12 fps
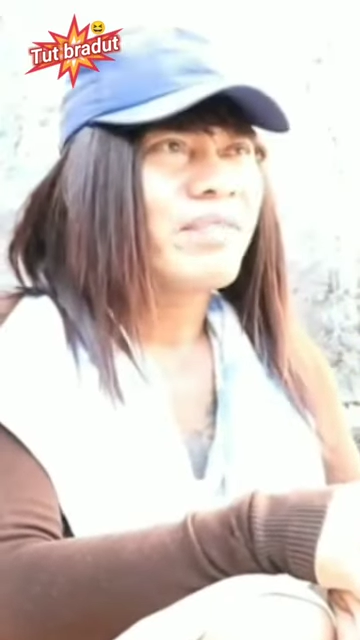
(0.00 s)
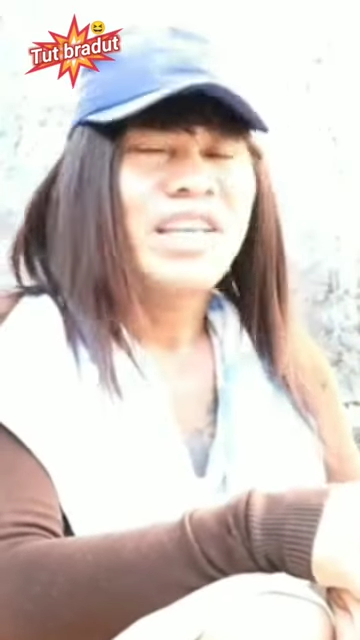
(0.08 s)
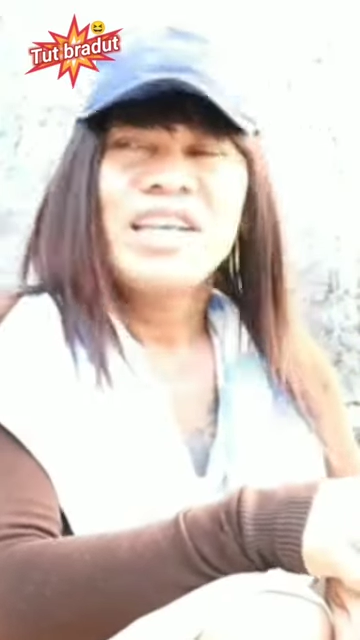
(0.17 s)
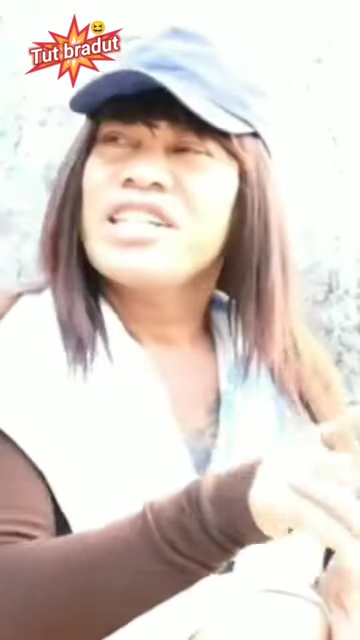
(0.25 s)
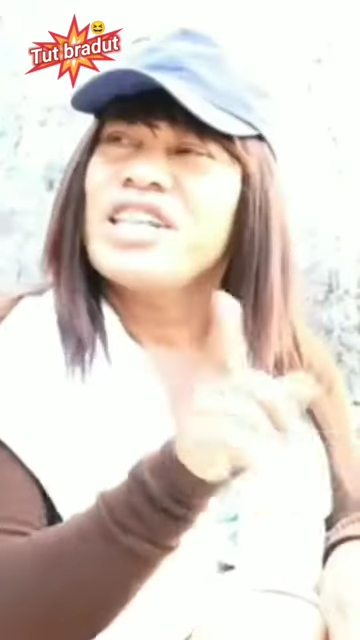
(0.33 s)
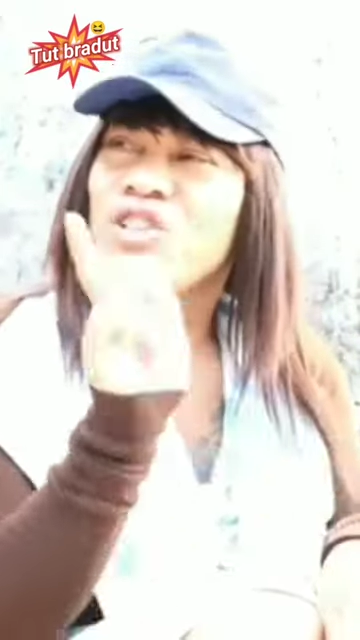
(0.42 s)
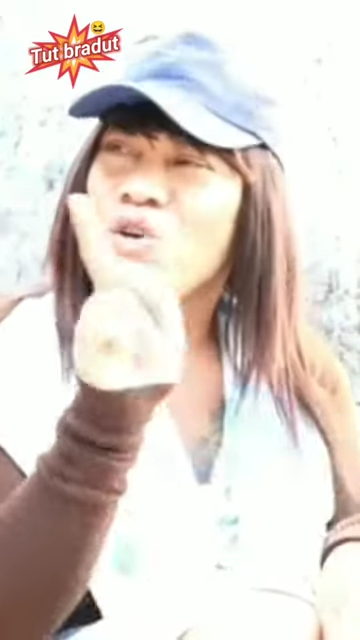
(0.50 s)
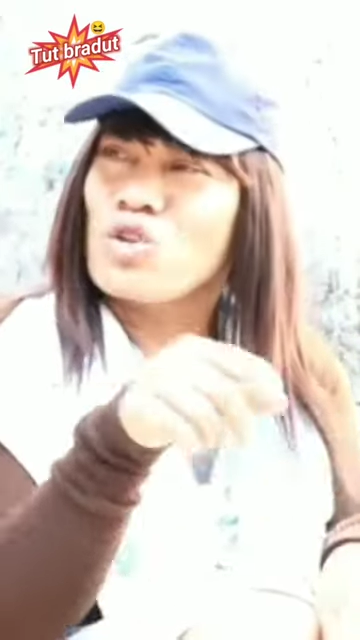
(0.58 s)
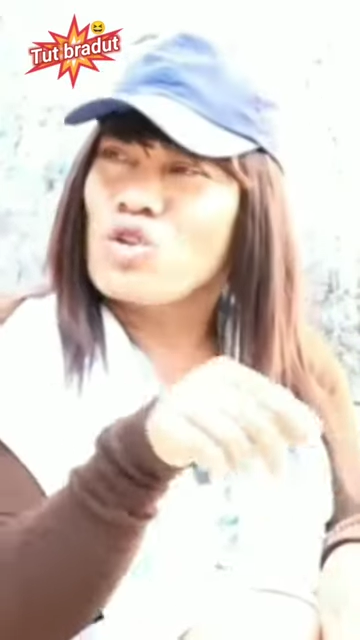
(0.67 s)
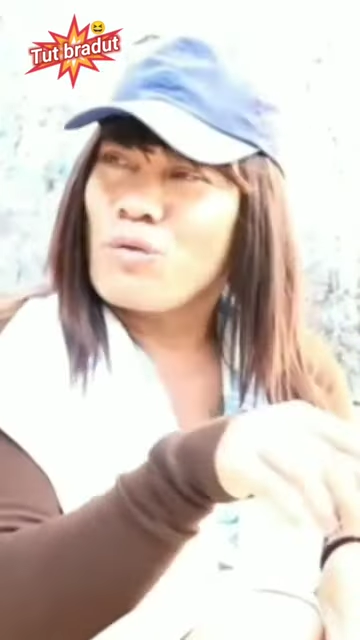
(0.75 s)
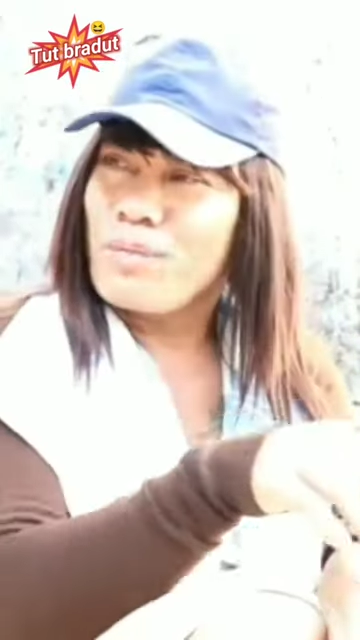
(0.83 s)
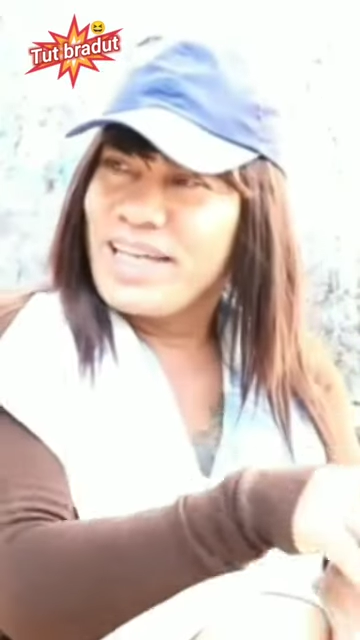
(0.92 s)
sing cocok
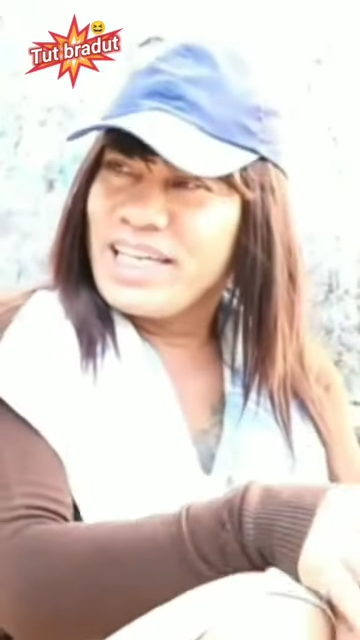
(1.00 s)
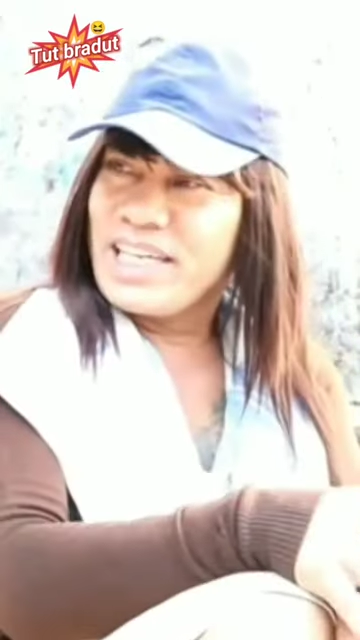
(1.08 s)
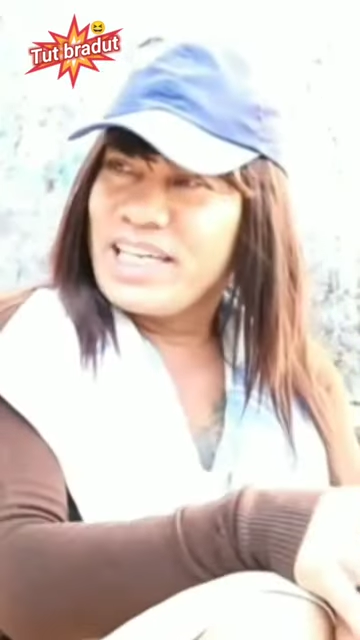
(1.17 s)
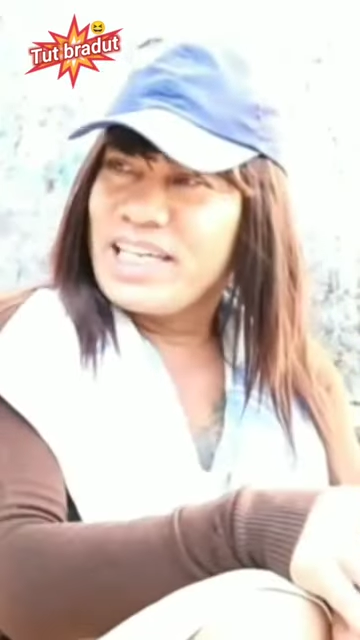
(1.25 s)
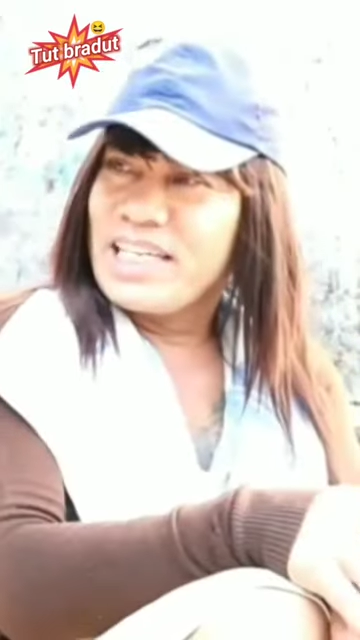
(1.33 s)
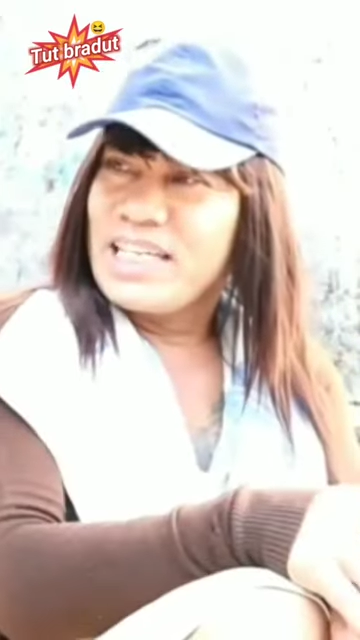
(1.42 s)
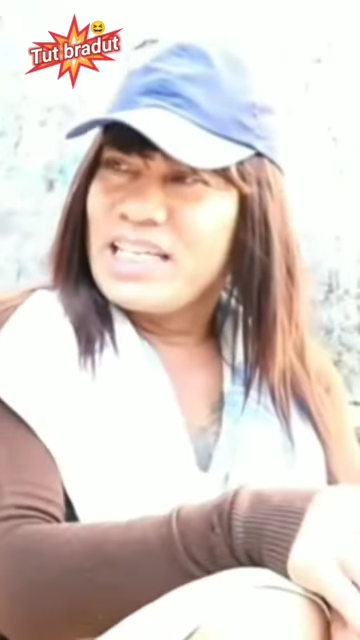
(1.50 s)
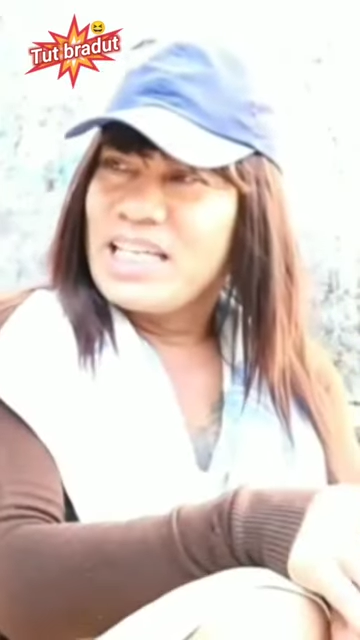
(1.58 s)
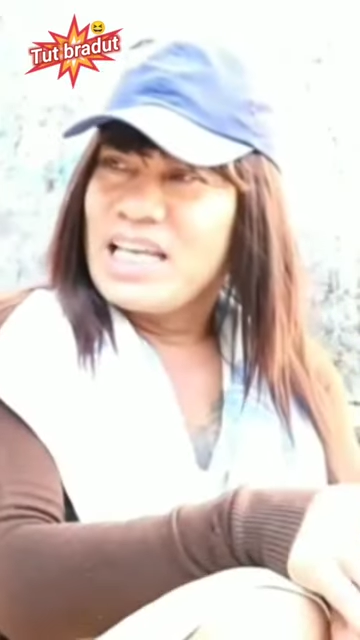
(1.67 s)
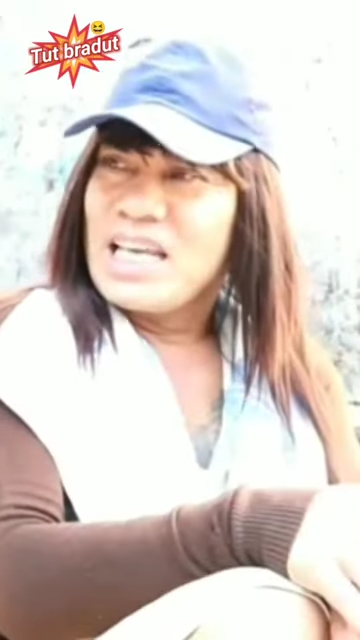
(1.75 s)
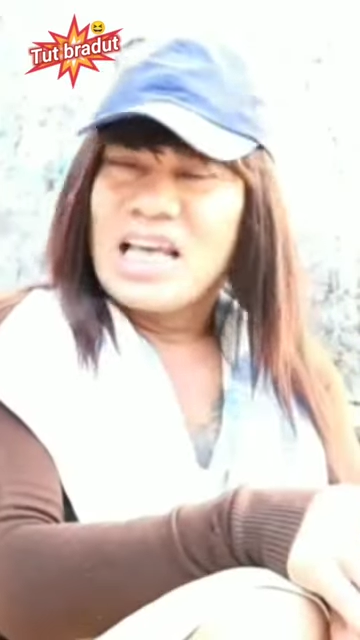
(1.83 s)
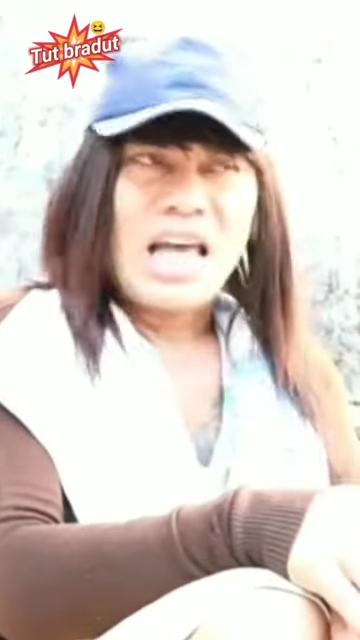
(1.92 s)
beli
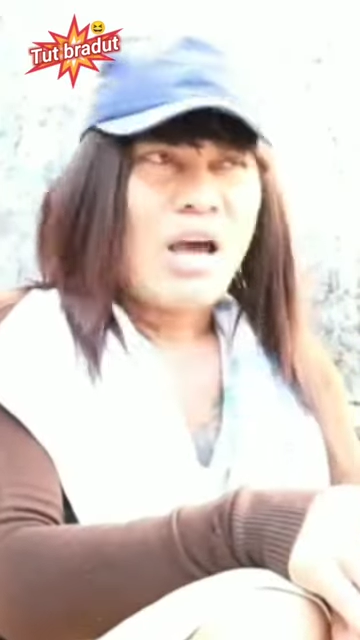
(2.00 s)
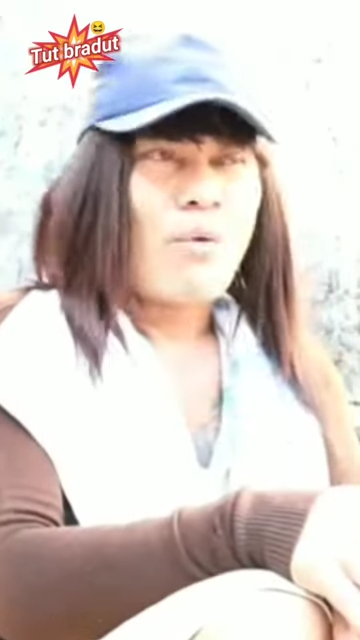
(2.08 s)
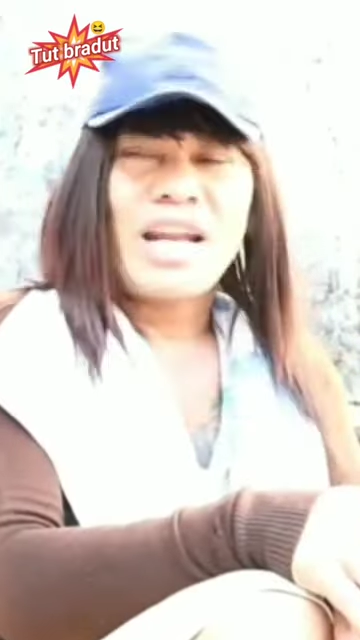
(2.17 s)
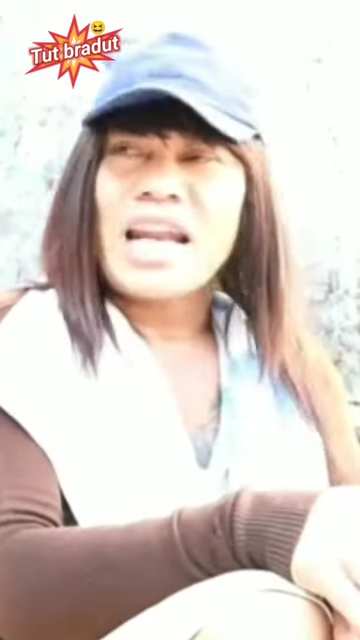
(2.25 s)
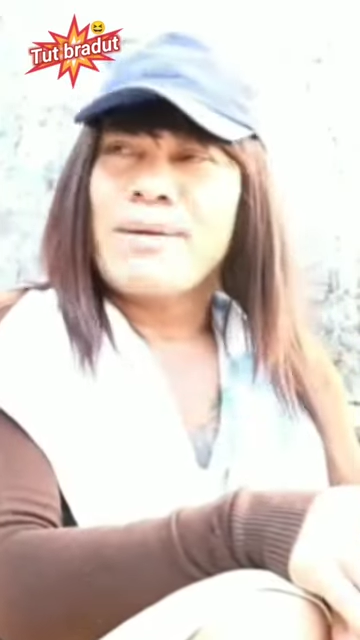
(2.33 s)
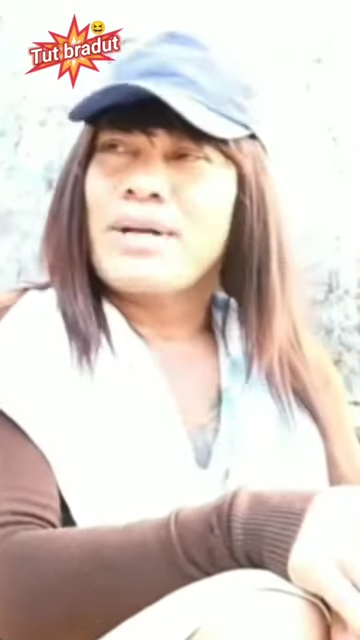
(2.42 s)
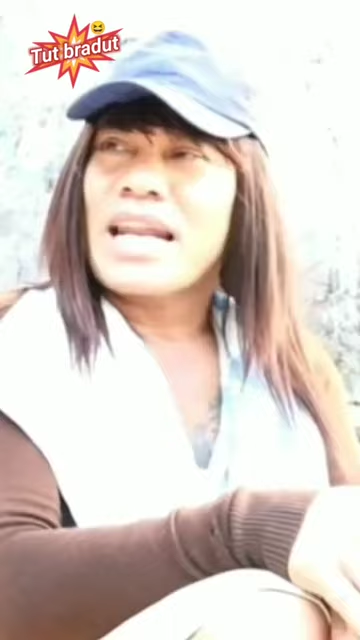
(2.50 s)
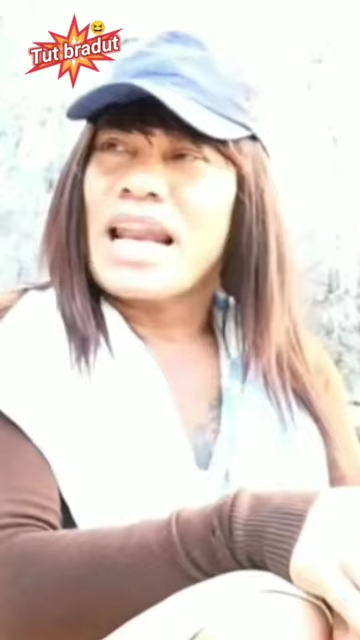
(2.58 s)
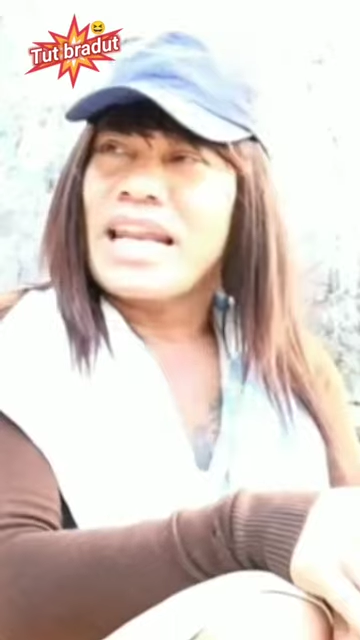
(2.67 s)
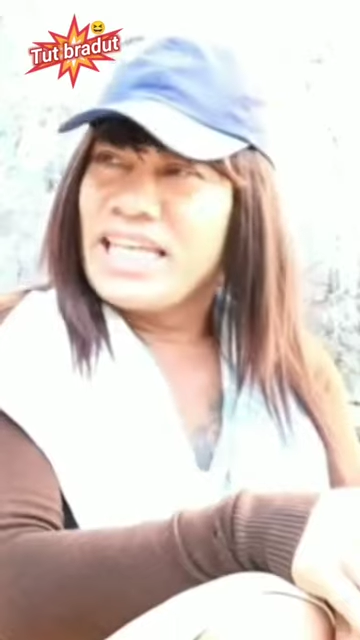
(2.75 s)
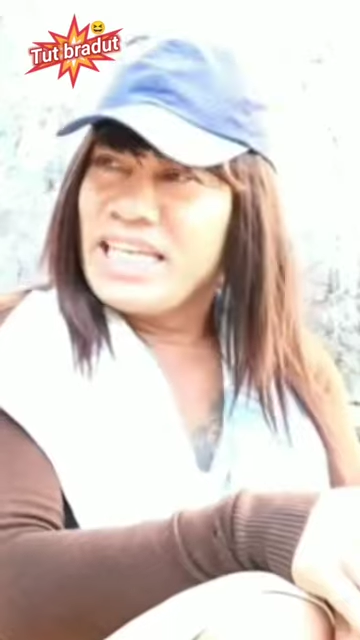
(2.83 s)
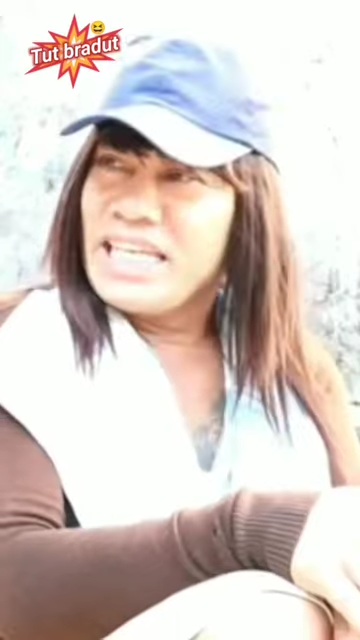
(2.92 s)
wadah di
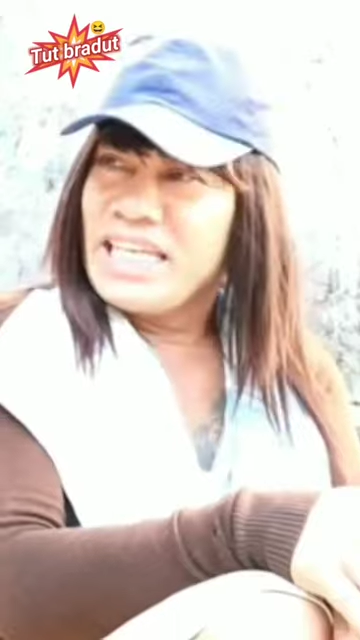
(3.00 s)
petani